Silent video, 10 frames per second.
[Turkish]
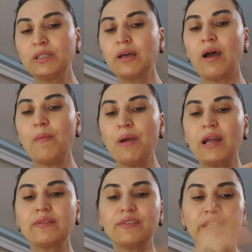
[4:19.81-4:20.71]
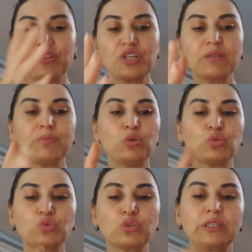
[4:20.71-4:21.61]
Bana haber verecek mi,
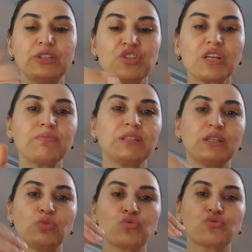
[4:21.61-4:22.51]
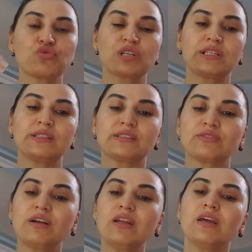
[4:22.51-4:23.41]
özür dileyecek mi diye
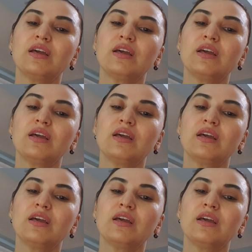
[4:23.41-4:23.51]
düşünceleriniz var.